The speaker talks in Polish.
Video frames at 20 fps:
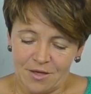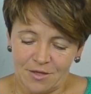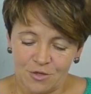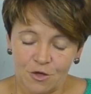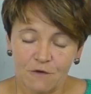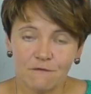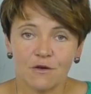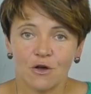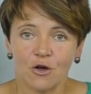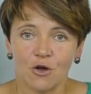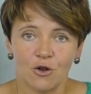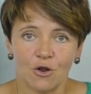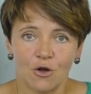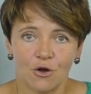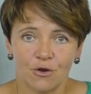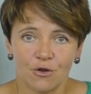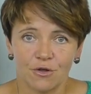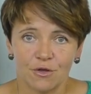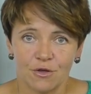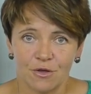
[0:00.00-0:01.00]
nowe
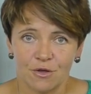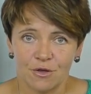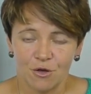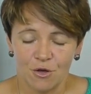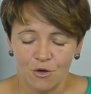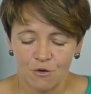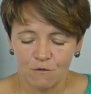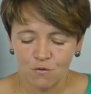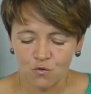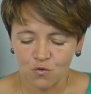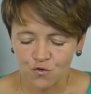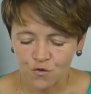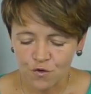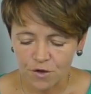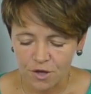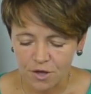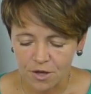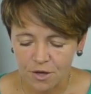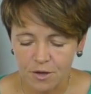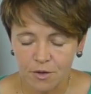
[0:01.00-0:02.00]
kolory
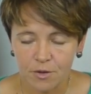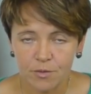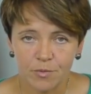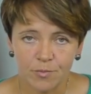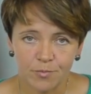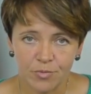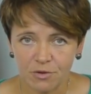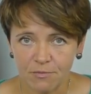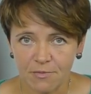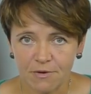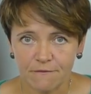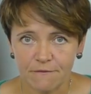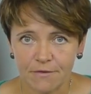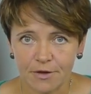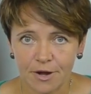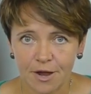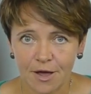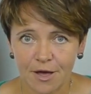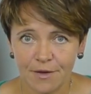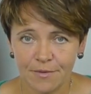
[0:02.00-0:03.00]
włóczki
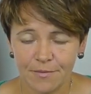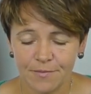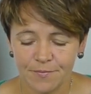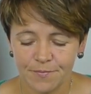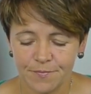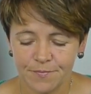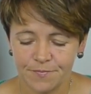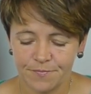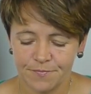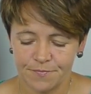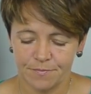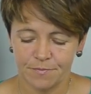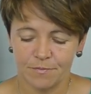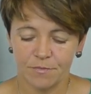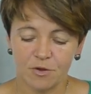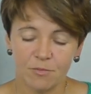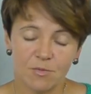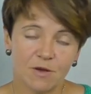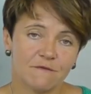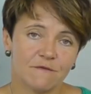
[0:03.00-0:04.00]
Primavera.
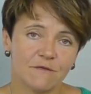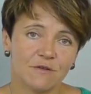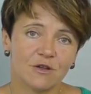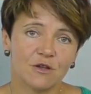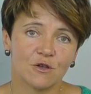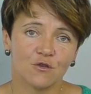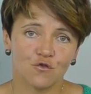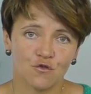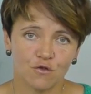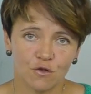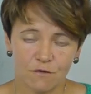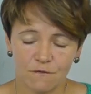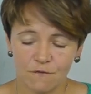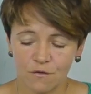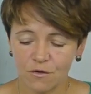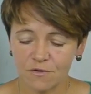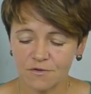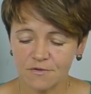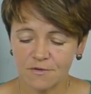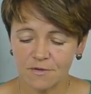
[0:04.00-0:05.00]
Primavera, czyli
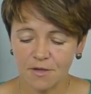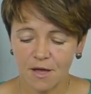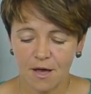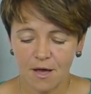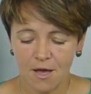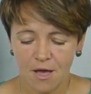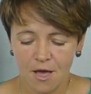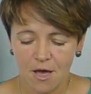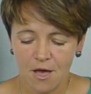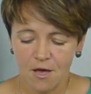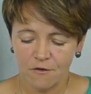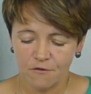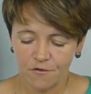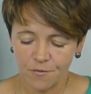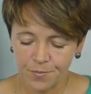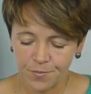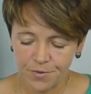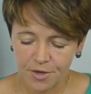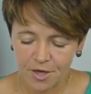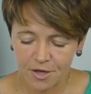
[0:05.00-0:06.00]
wiosna,
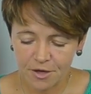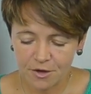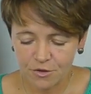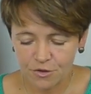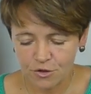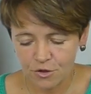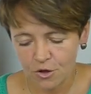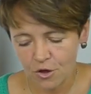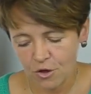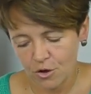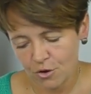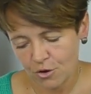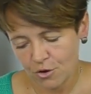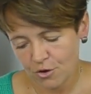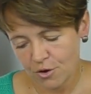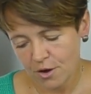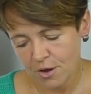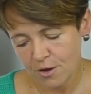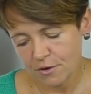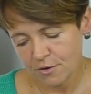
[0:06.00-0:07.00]
w pięknych
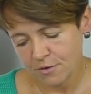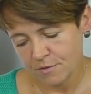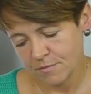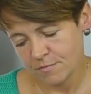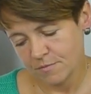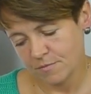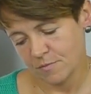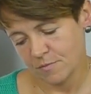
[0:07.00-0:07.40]
kolorach,